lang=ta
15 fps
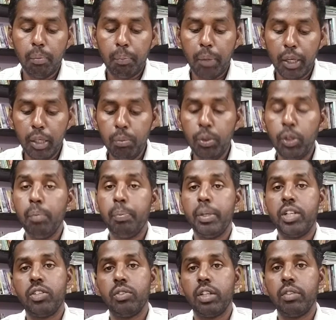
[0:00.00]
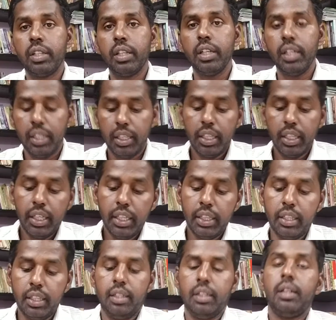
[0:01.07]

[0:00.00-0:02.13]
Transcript: பன்முக பெற்று வருவதை இந்த